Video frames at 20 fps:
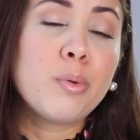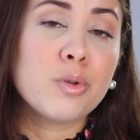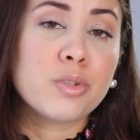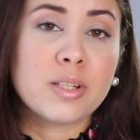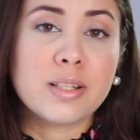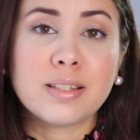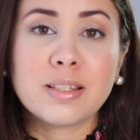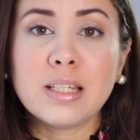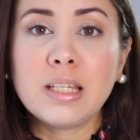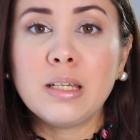
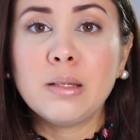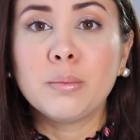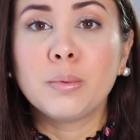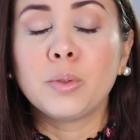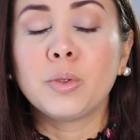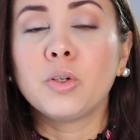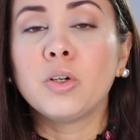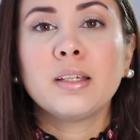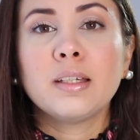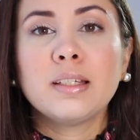
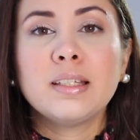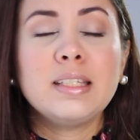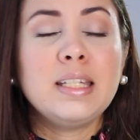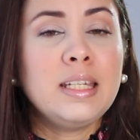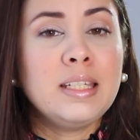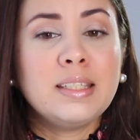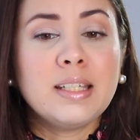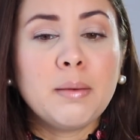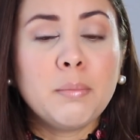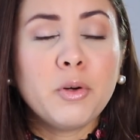posesivo
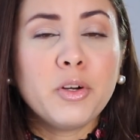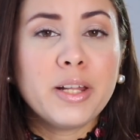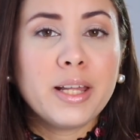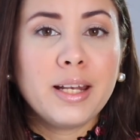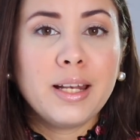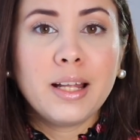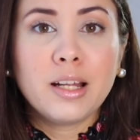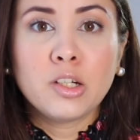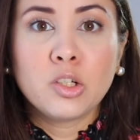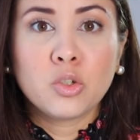y ya
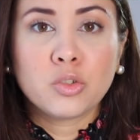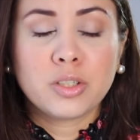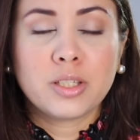Morela no